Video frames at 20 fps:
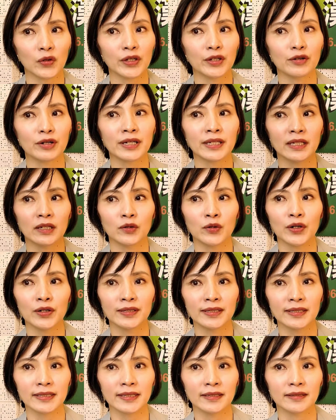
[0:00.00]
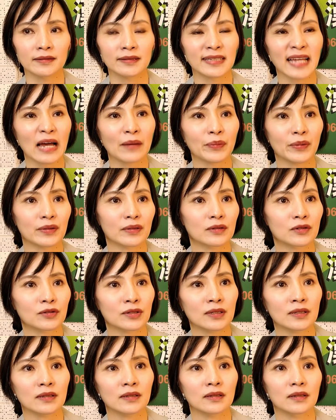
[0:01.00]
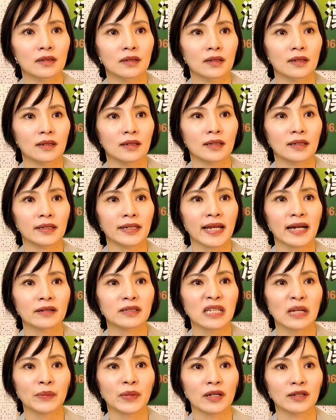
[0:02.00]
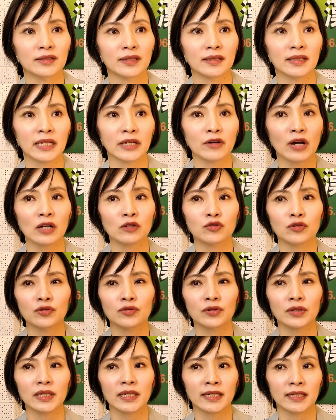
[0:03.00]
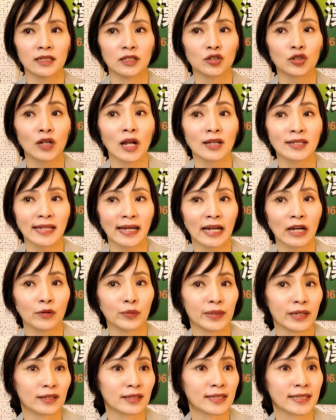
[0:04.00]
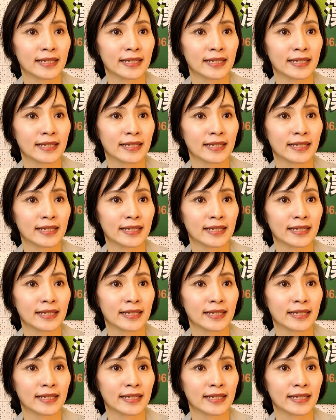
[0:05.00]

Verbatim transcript: 对，有可能会有这个差别，就是量上面的认定，因为他觉得说你可能受到伤害会比较